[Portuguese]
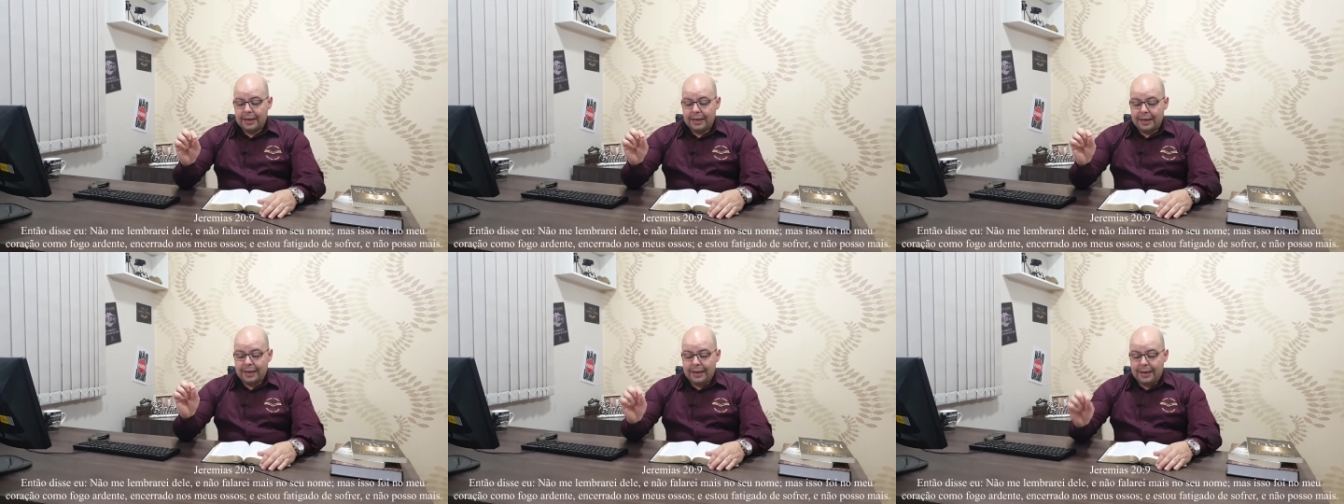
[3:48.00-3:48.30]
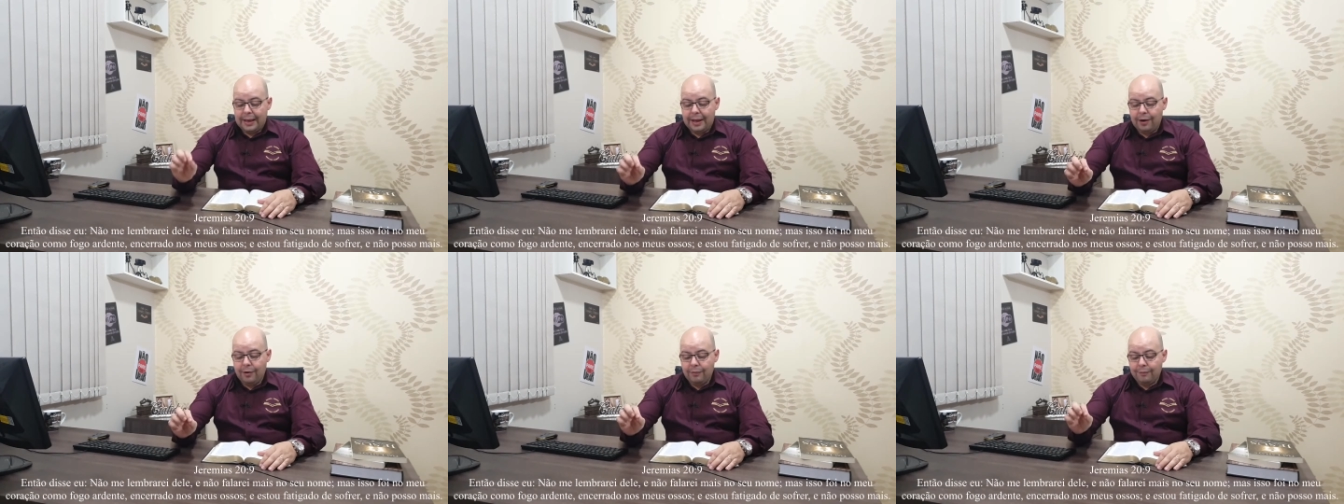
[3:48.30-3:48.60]
e
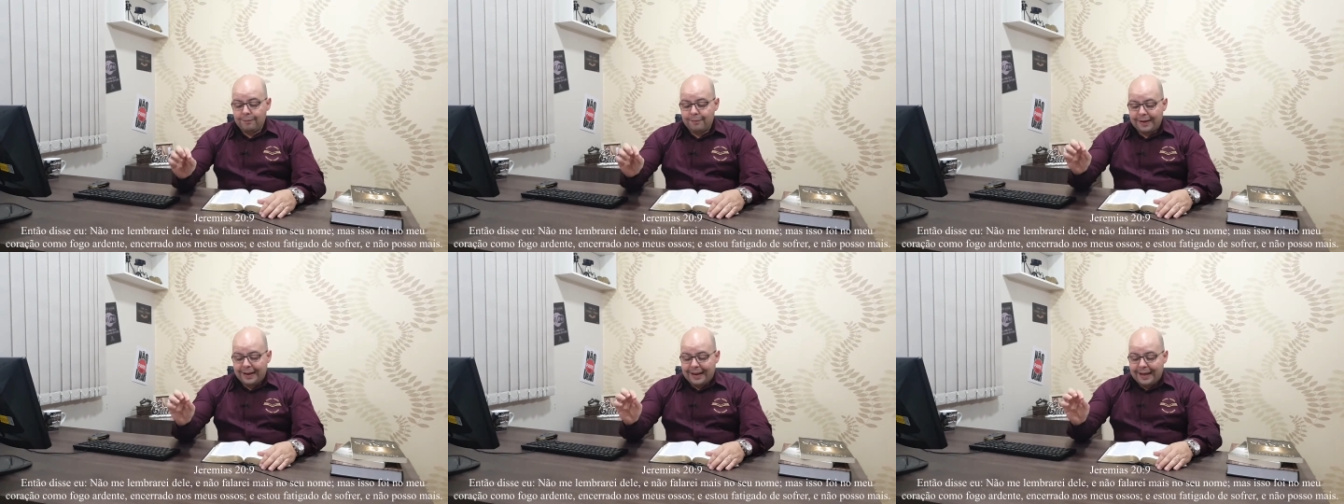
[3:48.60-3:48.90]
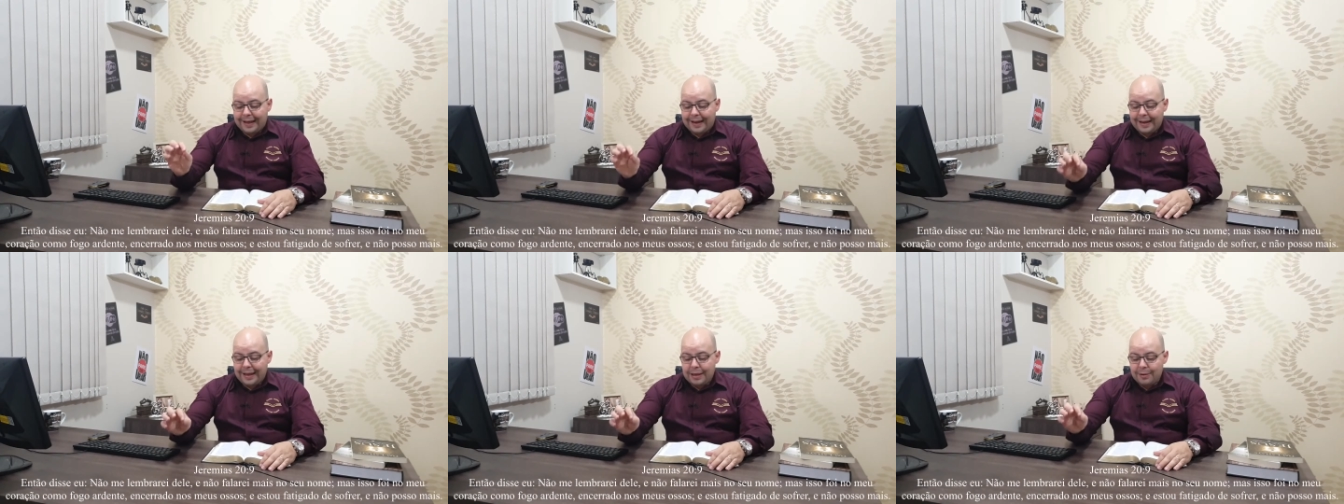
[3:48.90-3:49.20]
não
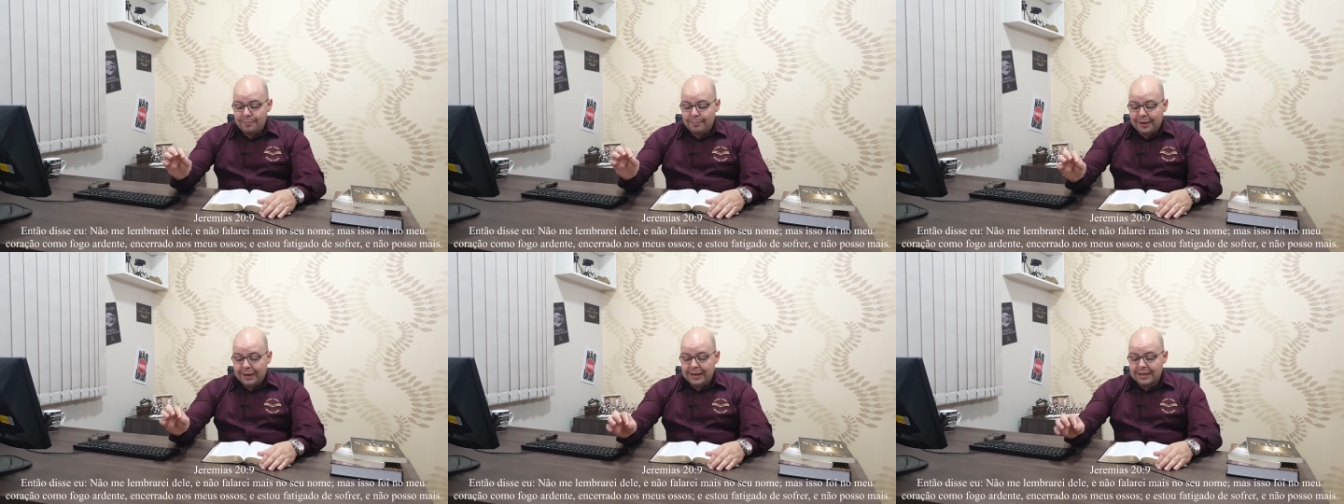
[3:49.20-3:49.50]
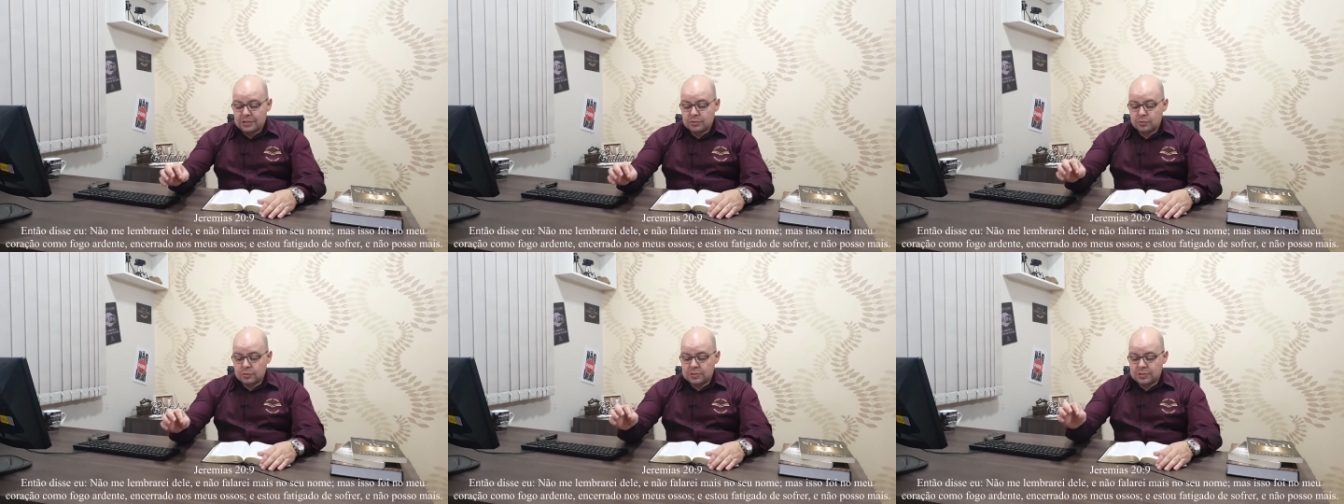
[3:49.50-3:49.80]
falarei
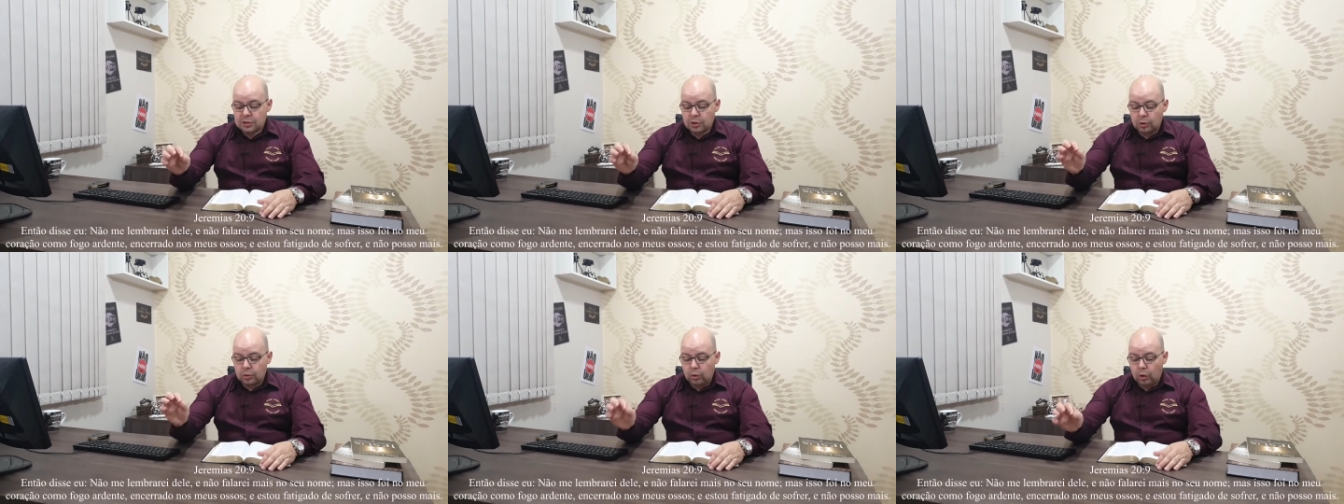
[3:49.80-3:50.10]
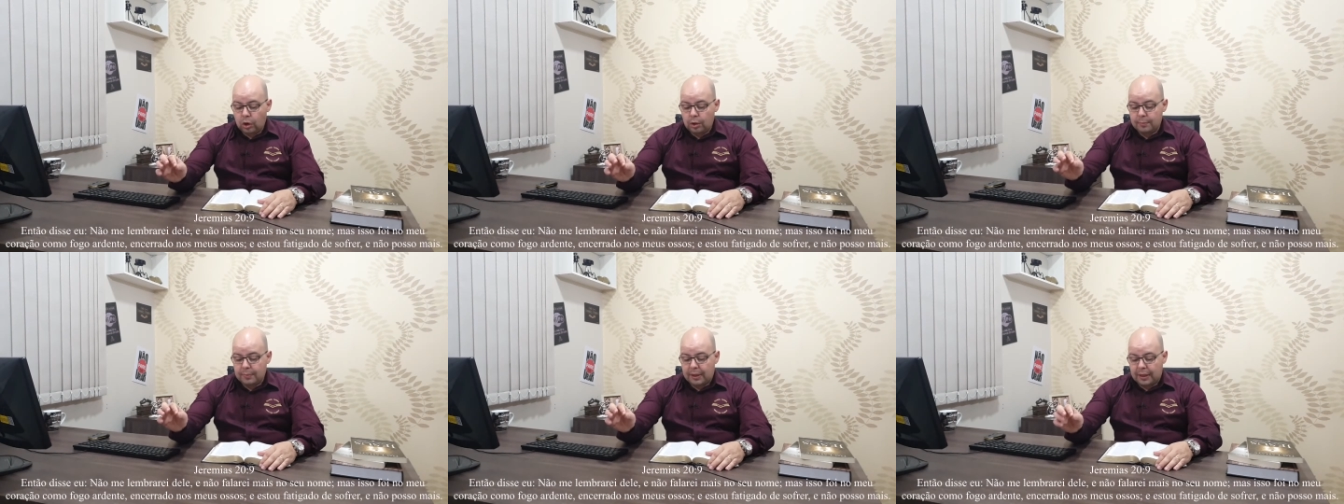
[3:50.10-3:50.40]
mais no seu
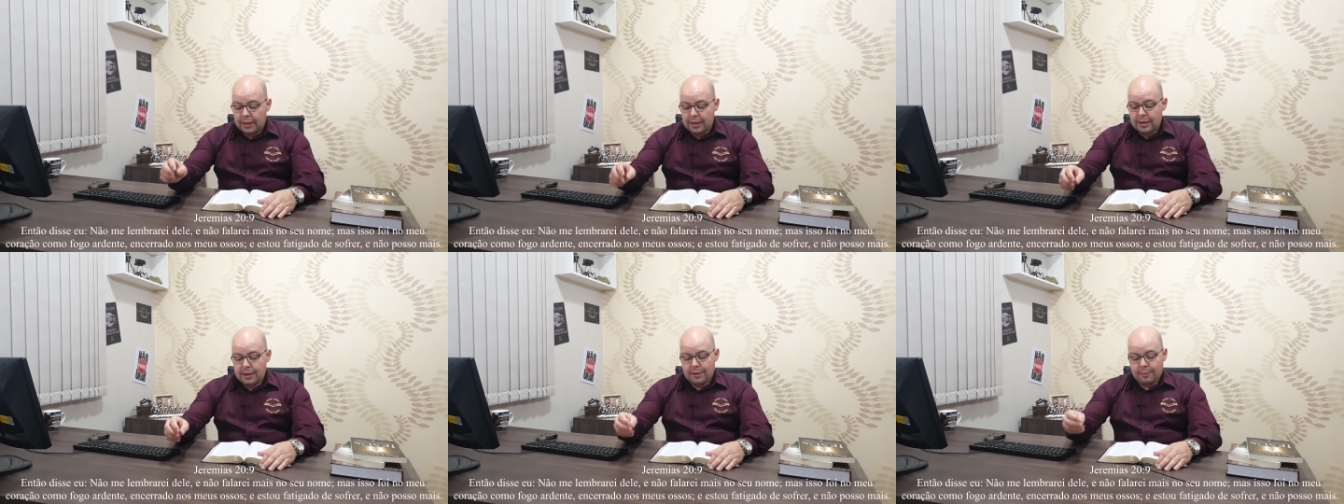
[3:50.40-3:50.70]
nome.